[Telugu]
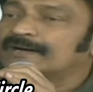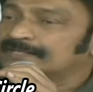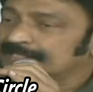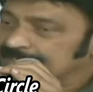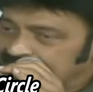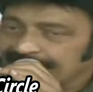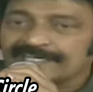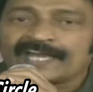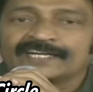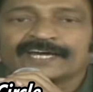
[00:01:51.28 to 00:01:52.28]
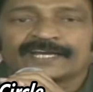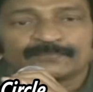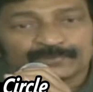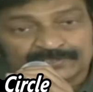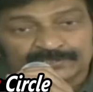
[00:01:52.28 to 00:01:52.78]
ఇక్కడ నాయుడు గారు ఇప్పుడు
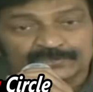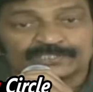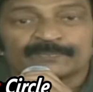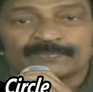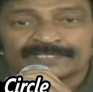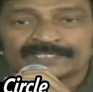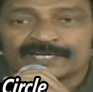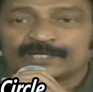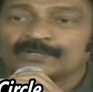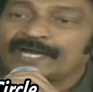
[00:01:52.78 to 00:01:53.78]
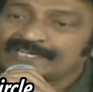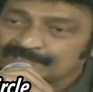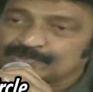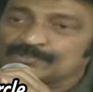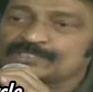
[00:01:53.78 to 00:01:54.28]
తీసుకొచ్చిన పథకాలు ఆయన
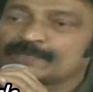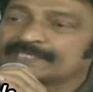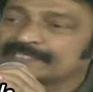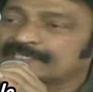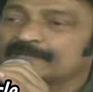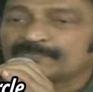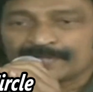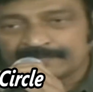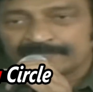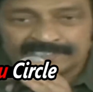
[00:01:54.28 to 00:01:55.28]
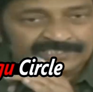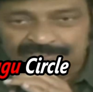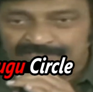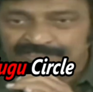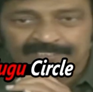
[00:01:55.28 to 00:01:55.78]
తీసుకొచ్చిన పథకాలు పేరు మార్చి
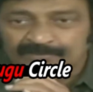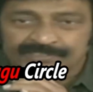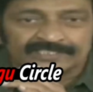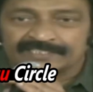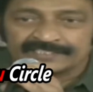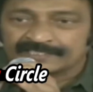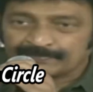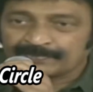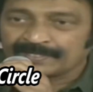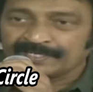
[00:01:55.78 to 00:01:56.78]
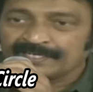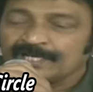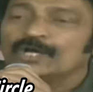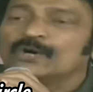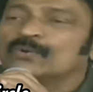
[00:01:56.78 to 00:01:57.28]
తీసుకురావచ్చిందే తప్ప
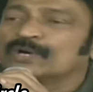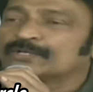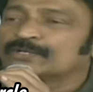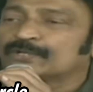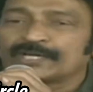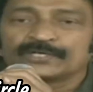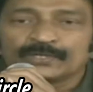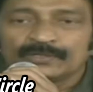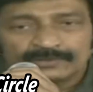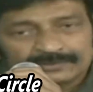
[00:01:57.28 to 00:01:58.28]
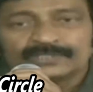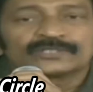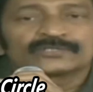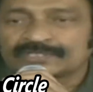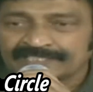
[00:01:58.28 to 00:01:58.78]
ఒకటో రెండో
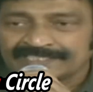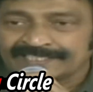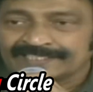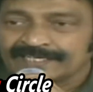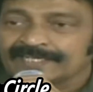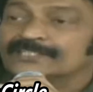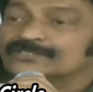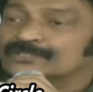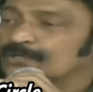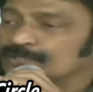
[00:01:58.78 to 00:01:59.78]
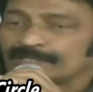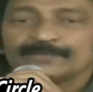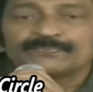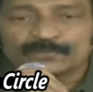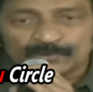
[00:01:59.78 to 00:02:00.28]
కొత్తది సో
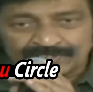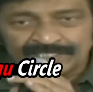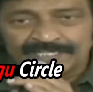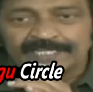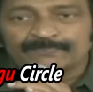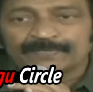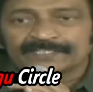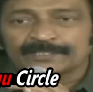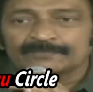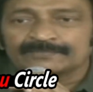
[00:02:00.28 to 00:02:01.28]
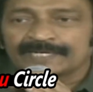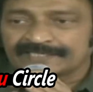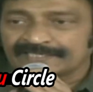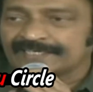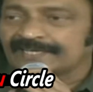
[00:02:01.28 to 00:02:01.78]
ఇప్పుడు వచ్చిన ఈ పథకం అంటే
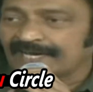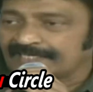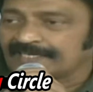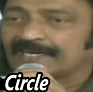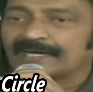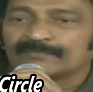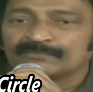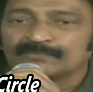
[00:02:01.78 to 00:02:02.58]
ఆయన మూడు